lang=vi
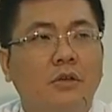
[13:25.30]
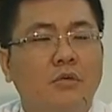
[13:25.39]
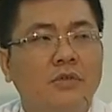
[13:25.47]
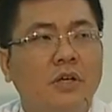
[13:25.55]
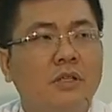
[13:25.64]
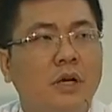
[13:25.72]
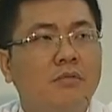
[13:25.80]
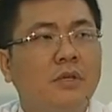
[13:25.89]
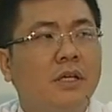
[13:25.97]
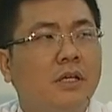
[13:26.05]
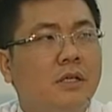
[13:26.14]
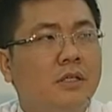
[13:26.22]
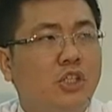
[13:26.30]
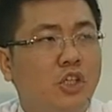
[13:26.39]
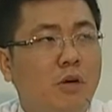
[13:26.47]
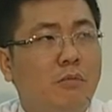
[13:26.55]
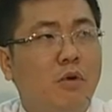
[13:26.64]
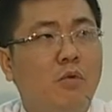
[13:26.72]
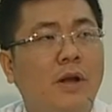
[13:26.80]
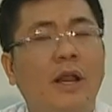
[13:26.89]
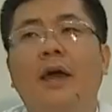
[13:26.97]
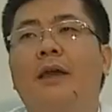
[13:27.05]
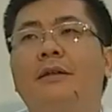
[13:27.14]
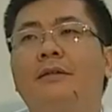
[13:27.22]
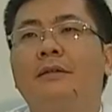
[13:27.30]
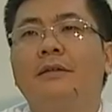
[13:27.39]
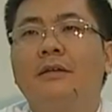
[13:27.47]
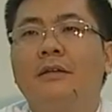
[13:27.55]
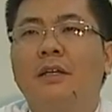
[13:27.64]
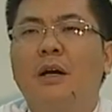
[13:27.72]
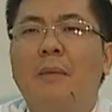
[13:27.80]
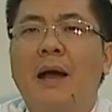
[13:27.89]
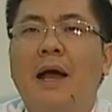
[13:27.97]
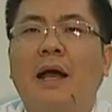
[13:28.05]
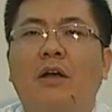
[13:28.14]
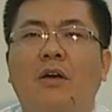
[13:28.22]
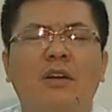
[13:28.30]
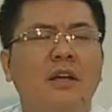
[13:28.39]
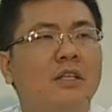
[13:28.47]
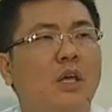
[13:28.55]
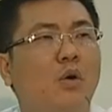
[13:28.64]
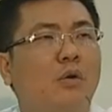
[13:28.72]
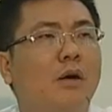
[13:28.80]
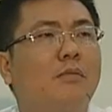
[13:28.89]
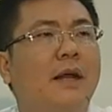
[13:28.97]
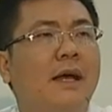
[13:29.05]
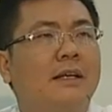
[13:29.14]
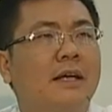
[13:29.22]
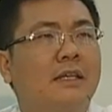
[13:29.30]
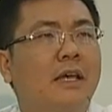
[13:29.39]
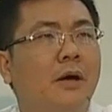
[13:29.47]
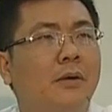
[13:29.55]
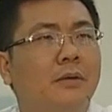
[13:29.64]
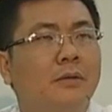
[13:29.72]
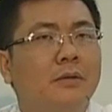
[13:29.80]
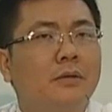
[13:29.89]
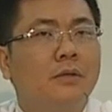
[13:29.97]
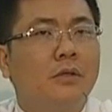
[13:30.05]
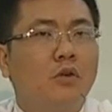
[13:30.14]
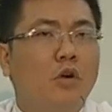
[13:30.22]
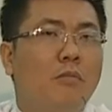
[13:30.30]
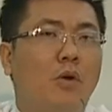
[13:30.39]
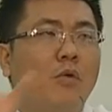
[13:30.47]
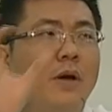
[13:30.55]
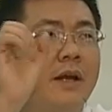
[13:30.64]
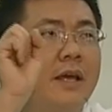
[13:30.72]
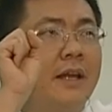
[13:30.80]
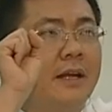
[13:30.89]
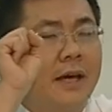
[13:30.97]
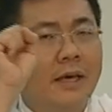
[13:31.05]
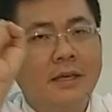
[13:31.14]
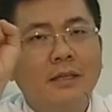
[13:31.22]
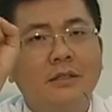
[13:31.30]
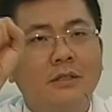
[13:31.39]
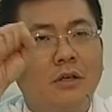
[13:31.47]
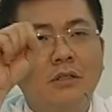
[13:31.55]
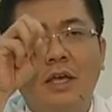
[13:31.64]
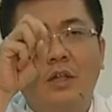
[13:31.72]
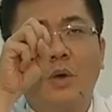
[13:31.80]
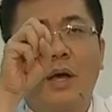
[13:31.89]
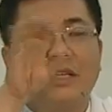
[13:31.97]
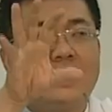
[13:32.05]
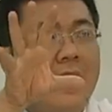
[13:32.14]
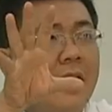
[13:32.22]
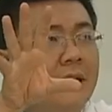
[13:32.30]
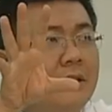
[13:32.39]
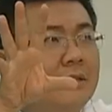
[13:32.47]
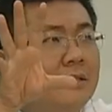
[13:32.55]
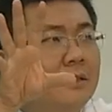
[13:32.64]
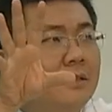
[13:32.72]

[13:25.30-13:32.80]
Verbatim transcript: cũng giữ giống như chỉ có một nguồn điện nhưng mà có rất nhiều công năng khác nhau cùng một nguồn điện ấy có thể tỏa sáng